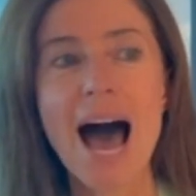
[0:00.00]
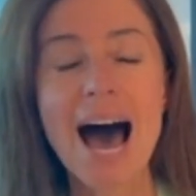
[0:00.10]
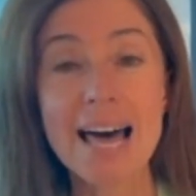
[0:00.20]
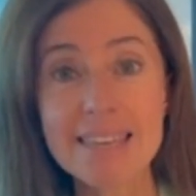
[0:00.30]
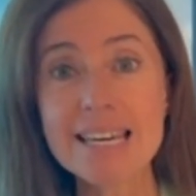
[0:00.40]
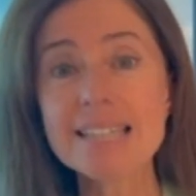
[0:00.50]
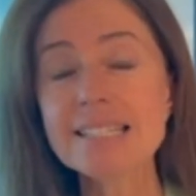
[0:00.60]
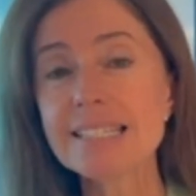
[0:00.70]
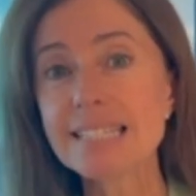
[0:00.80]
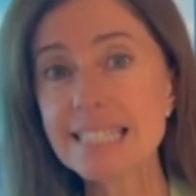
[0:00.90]
a
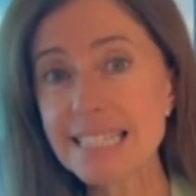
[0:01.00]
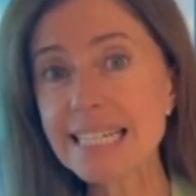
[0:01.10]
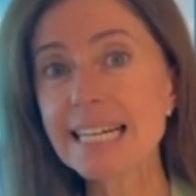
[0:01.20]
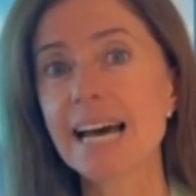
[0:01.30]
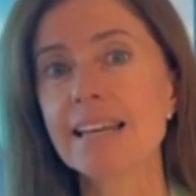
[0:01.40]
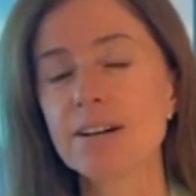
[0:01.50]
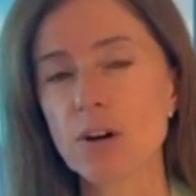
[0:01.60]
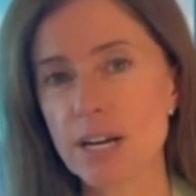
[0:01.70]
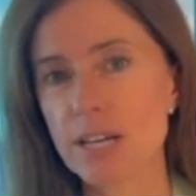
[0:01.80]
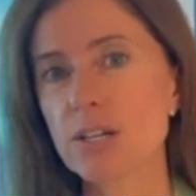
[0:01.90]
10 chicas de
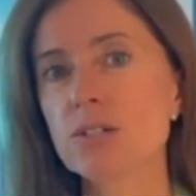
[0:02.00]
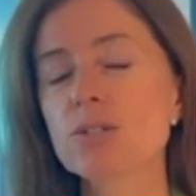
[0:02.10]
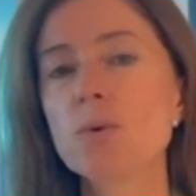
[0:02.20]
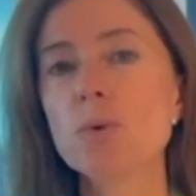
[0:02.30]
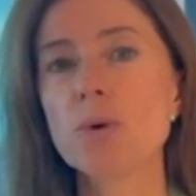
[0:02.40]
colegios